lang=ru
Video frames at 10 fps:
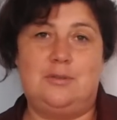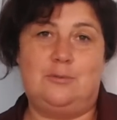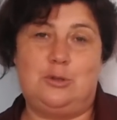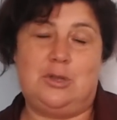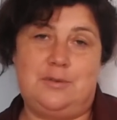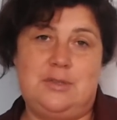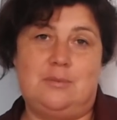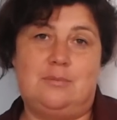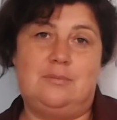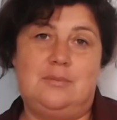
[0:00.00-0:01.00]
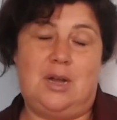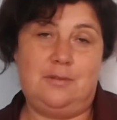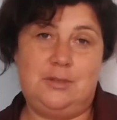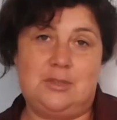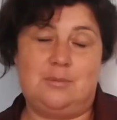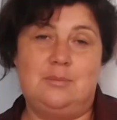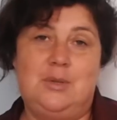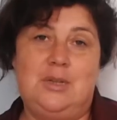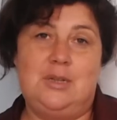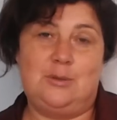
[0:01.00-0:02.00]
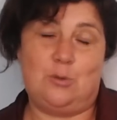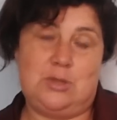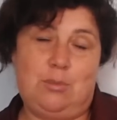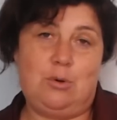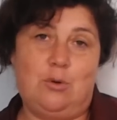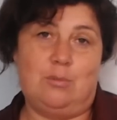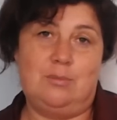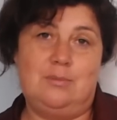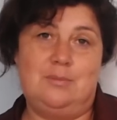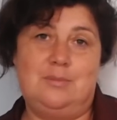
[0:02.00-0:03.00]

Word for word: вот ко всем авторам ну, с добром.